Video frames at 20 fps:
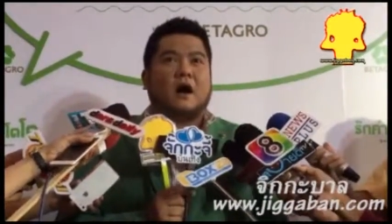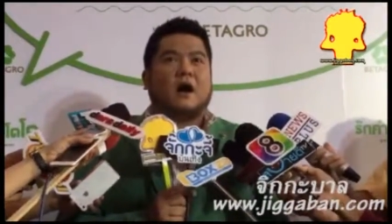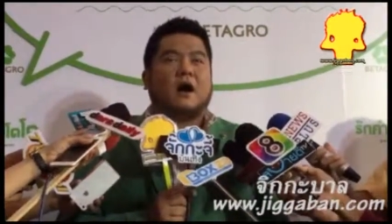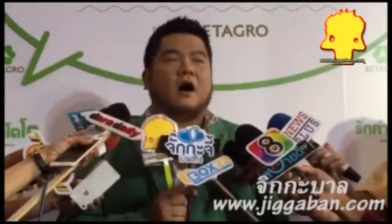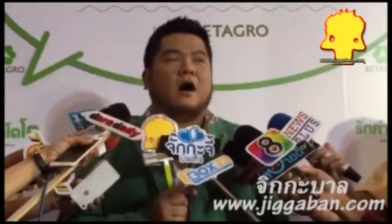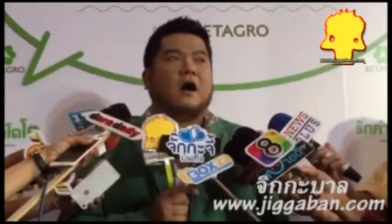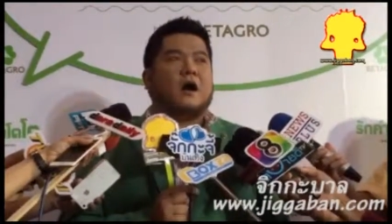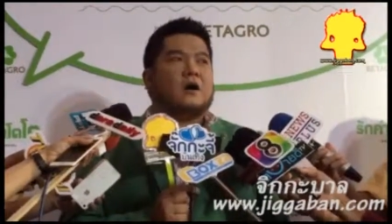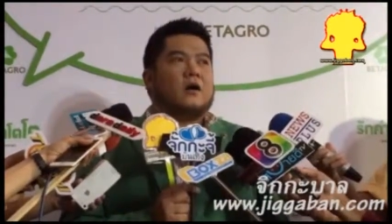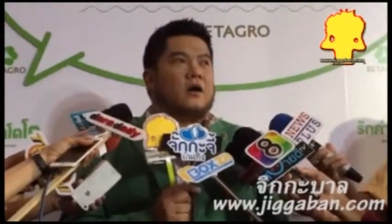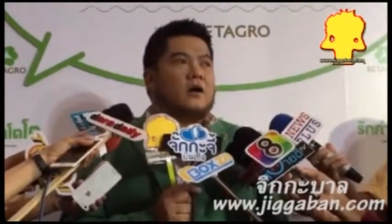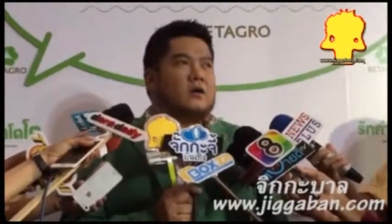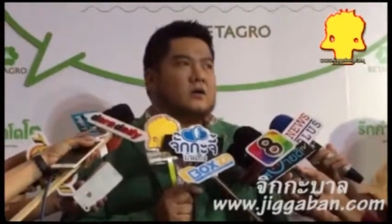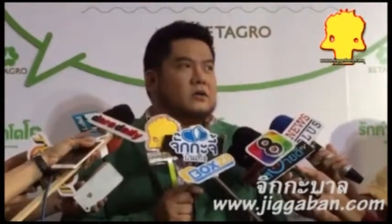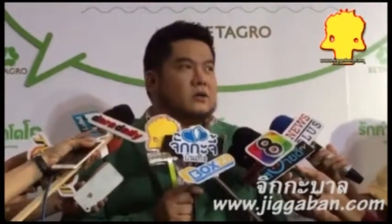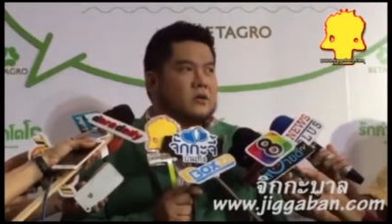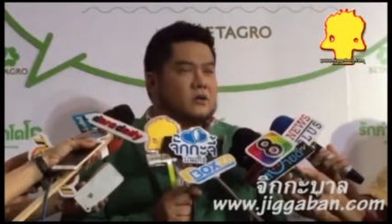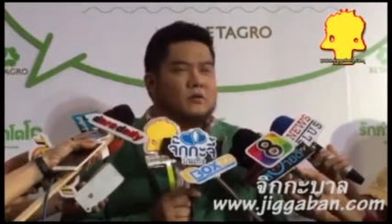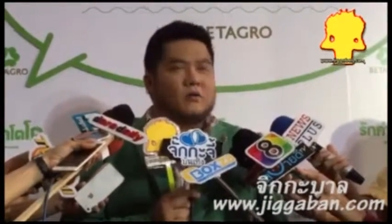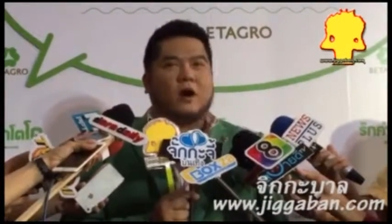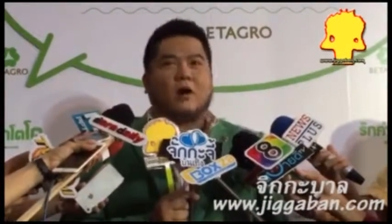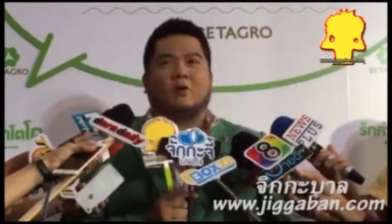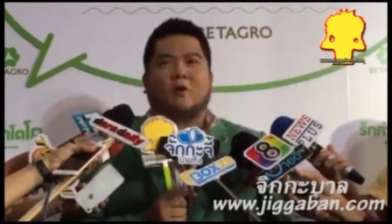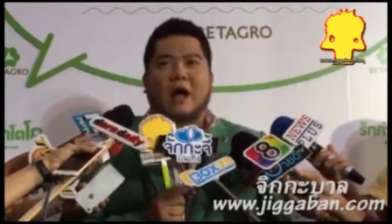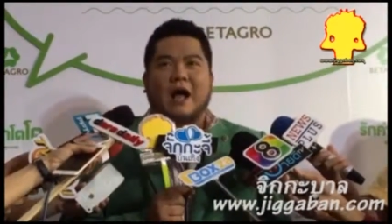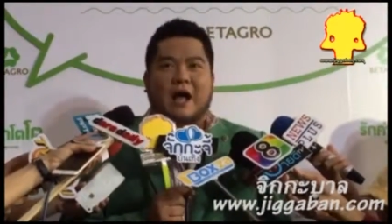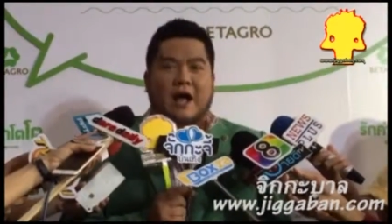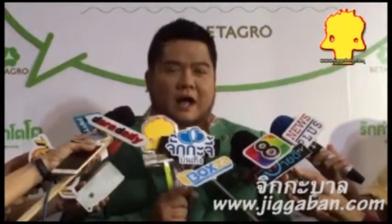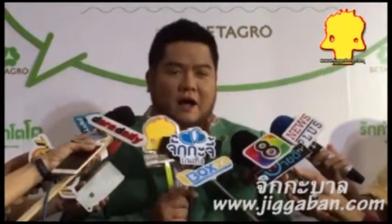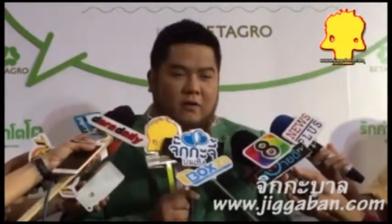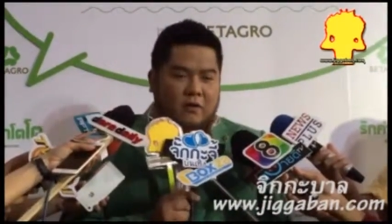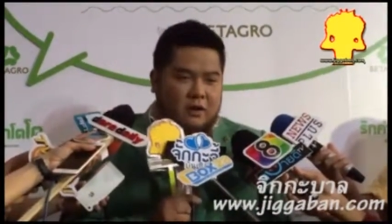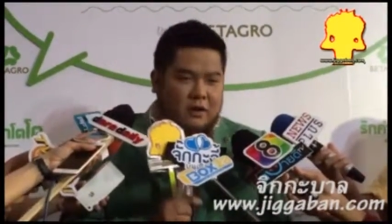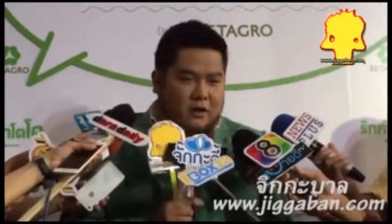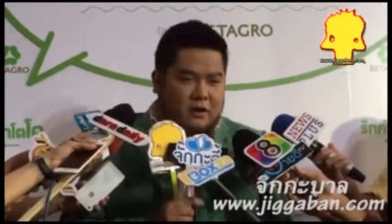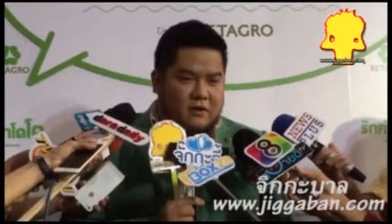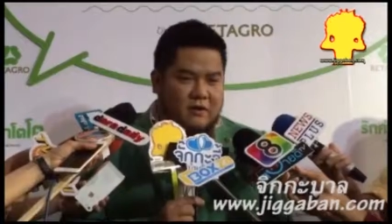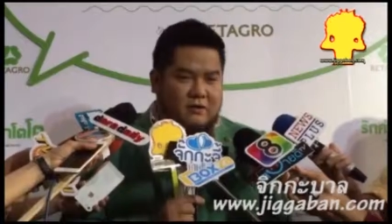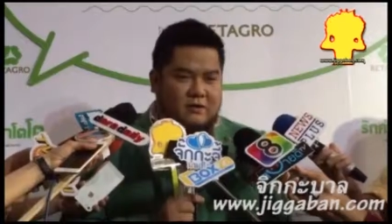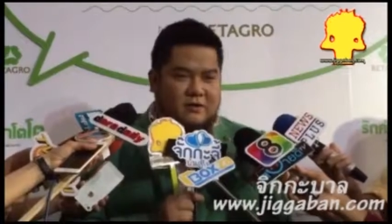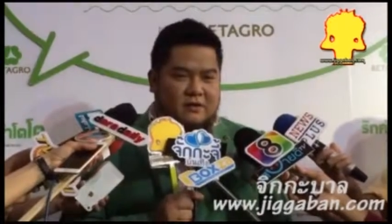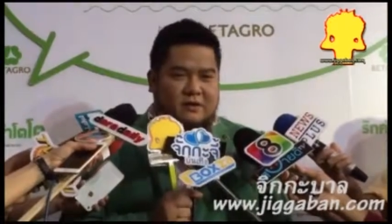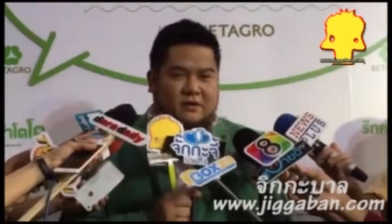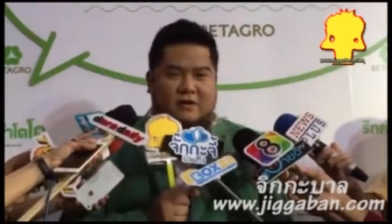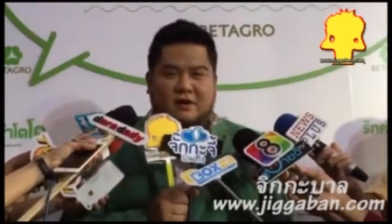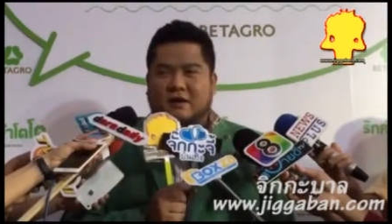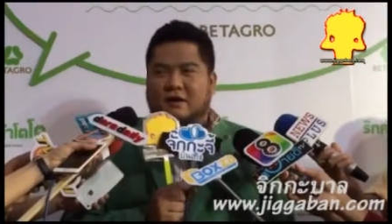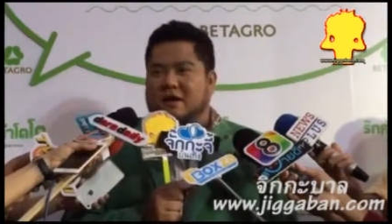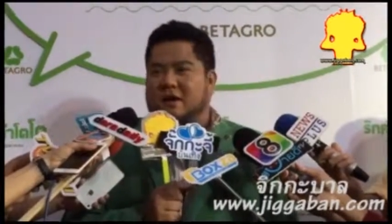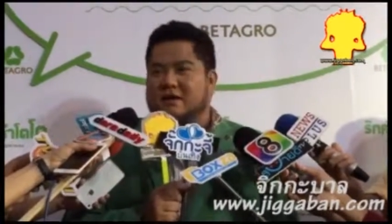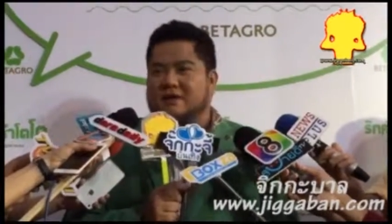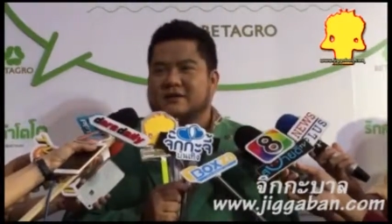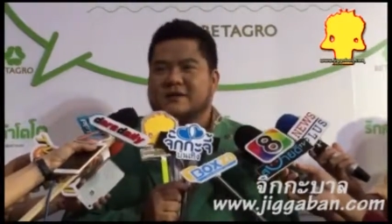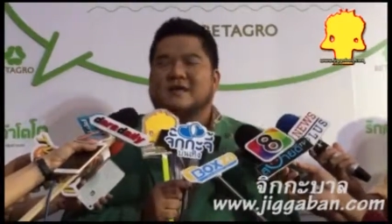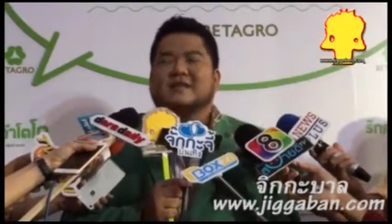อออ้๋อโอ้ว้าวเออ